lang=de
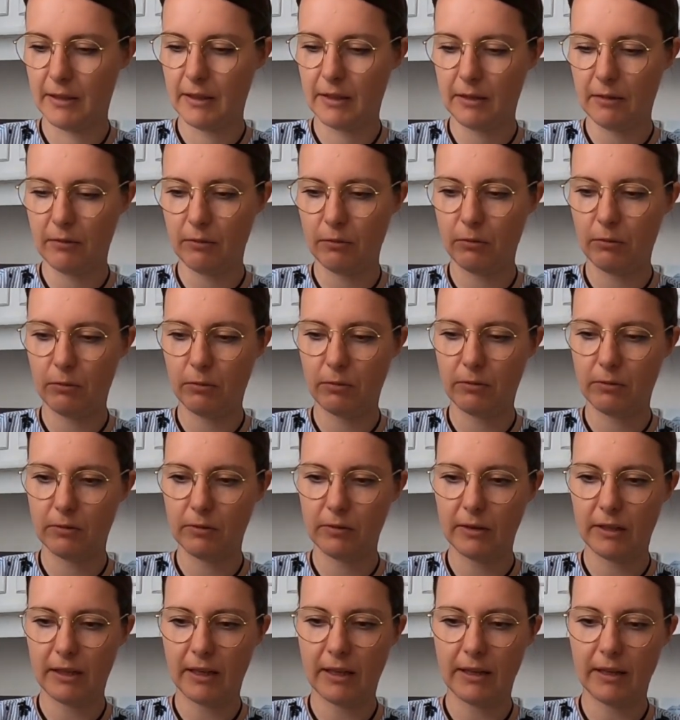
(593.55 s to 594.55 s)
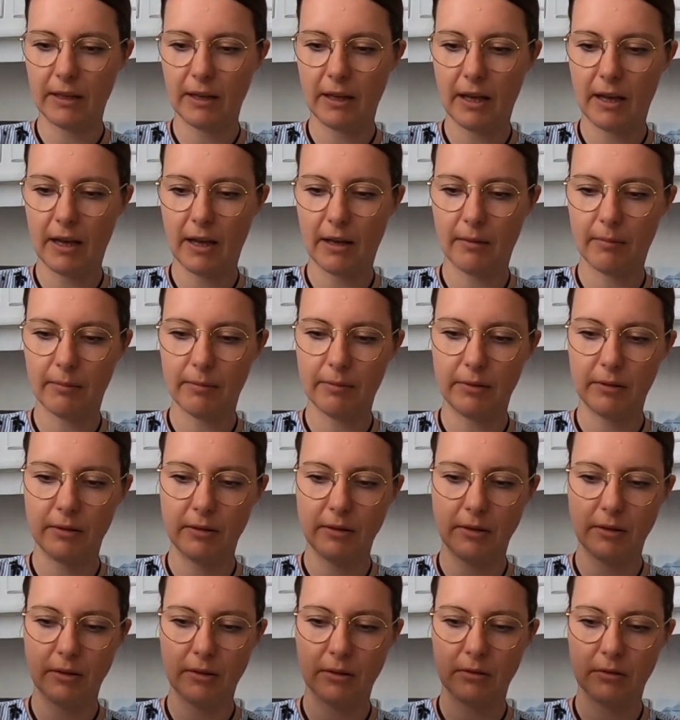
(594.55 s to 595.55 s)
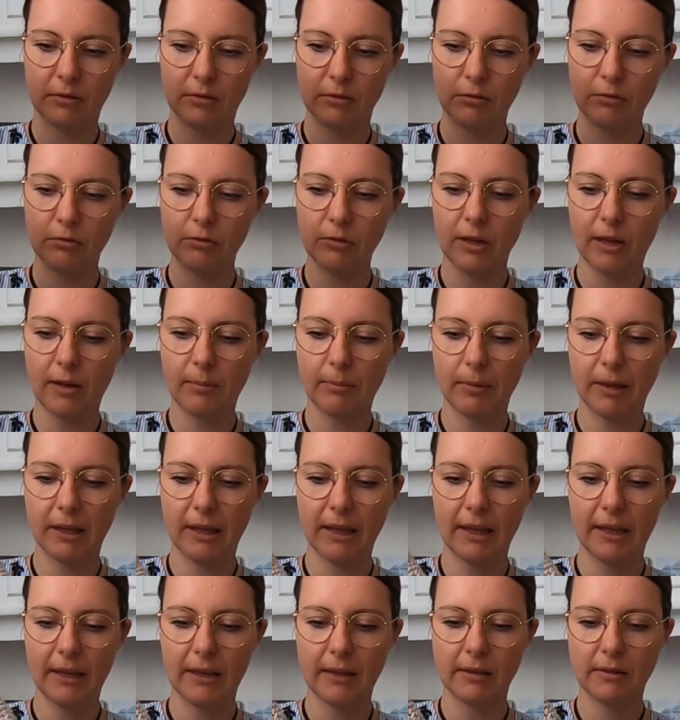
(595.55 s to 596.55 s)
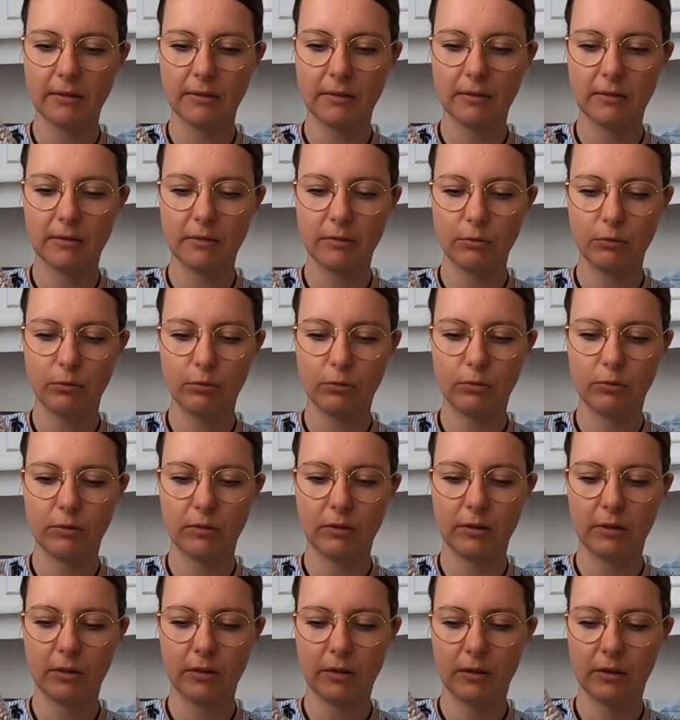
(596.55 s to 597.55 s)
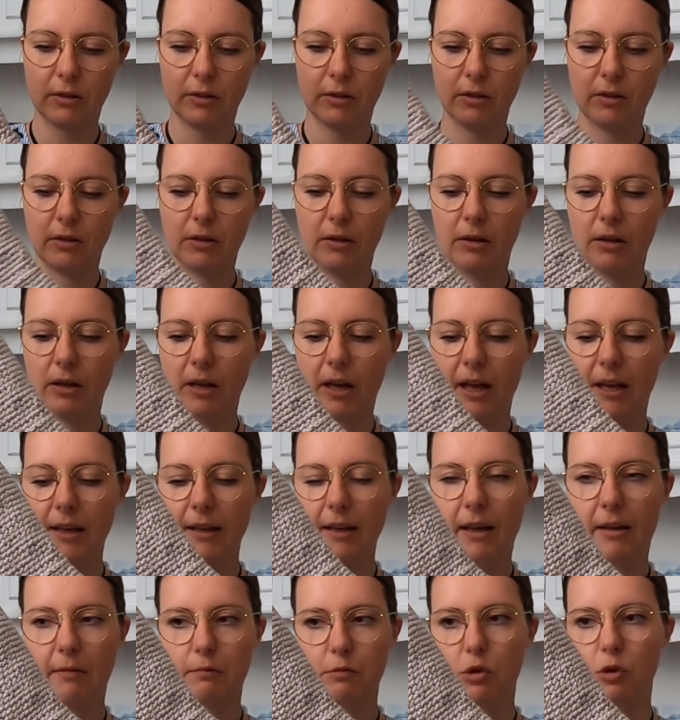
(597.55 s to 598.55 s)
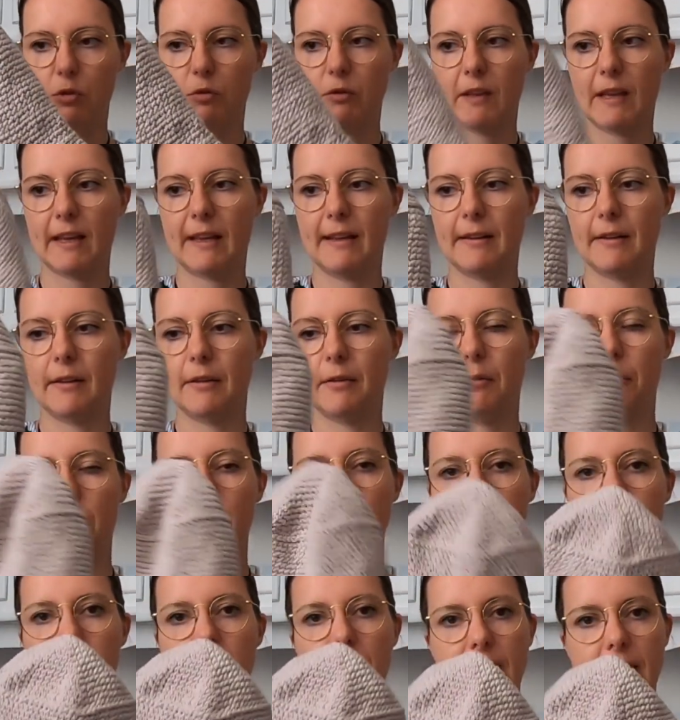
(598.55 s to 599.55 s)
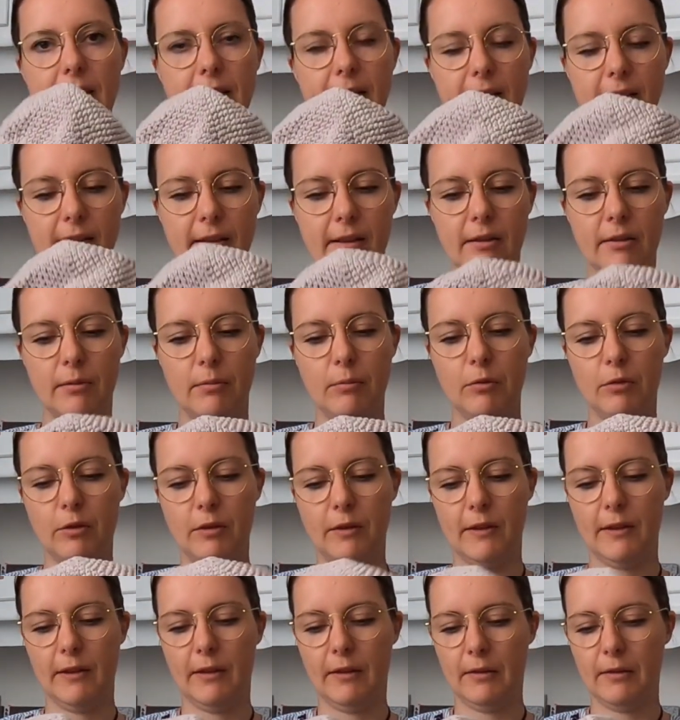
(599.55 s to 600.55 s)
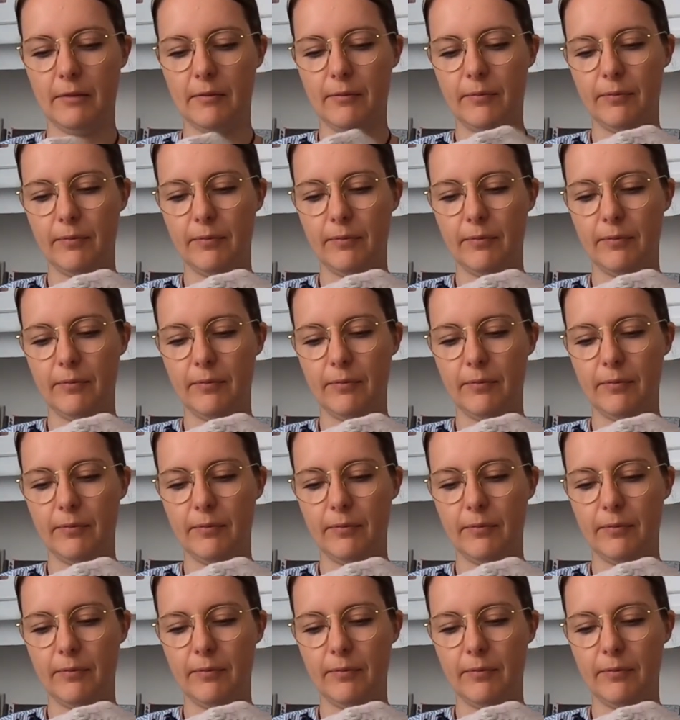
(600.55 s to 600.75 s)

Und dann habe ich äh, Zunahmen gehäkelt und eine Abschlusskante. Und fertig ist das Mützchen.